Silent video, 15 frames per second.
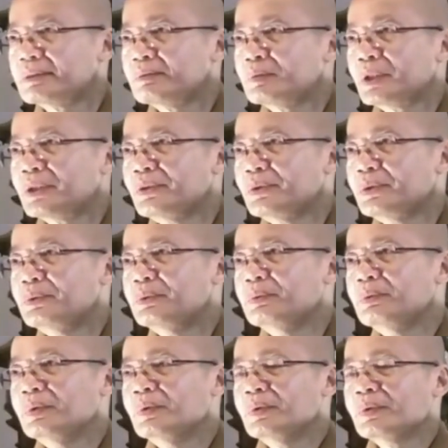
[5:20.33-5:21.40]
중요한
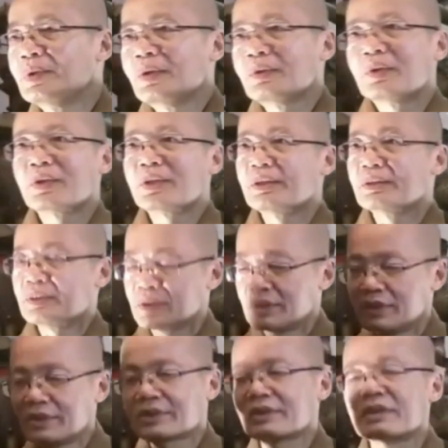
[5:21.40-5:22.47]
것은 스님이
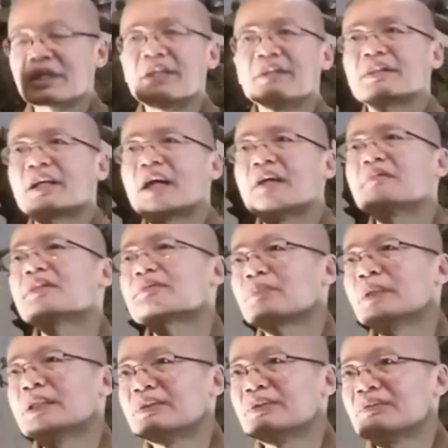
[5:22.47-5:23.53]
청정한가 그렇지
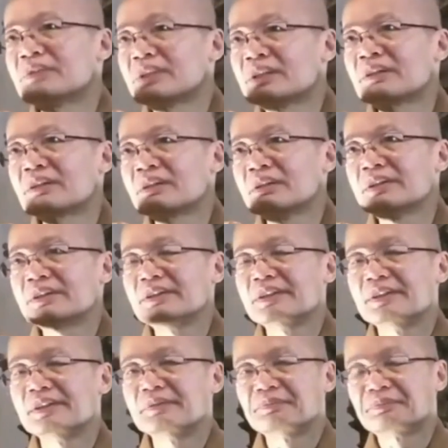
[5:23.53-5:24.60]
않은가입니다.
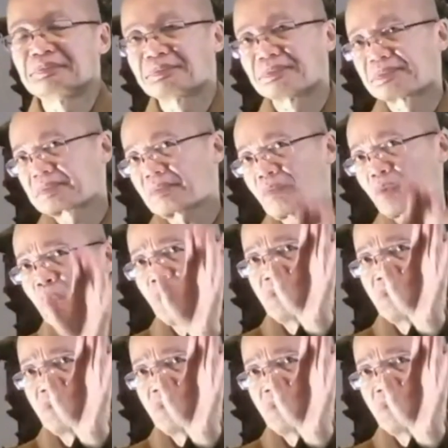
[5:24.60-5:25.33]
스님이 청정하지 않으면